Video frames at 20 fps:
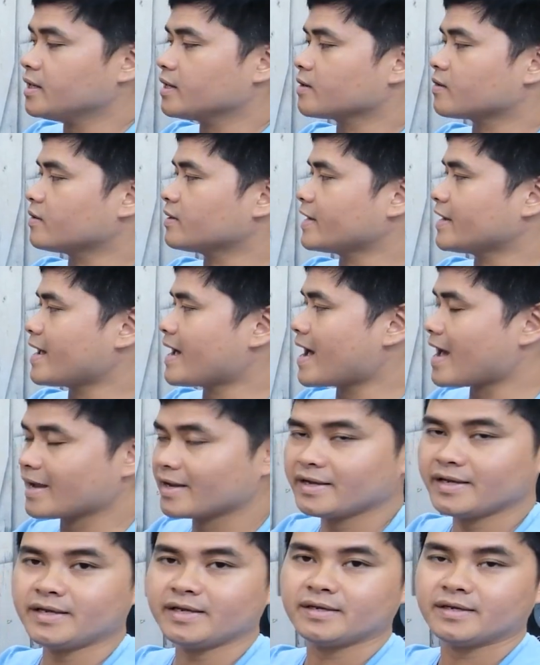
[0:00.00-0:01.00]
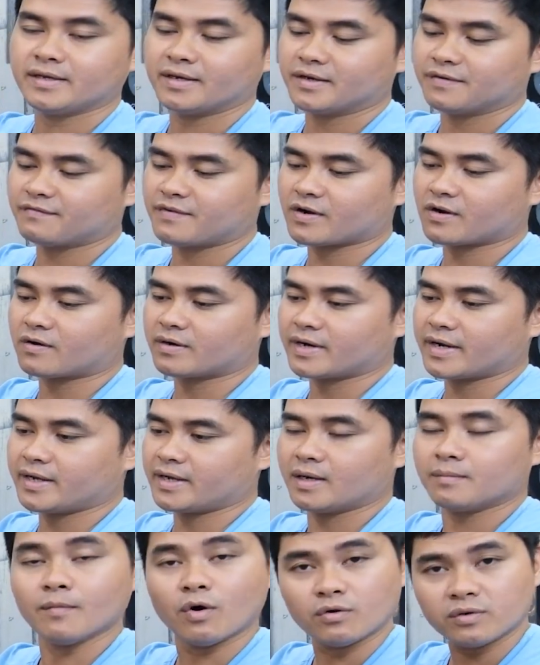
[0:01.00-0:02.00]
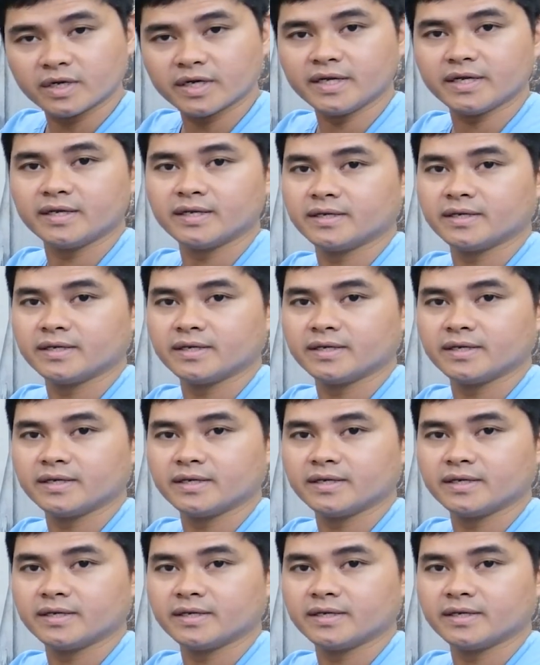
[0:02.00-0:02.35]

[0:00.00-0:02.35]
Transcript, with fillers: Con này 2GB và con này 4GB.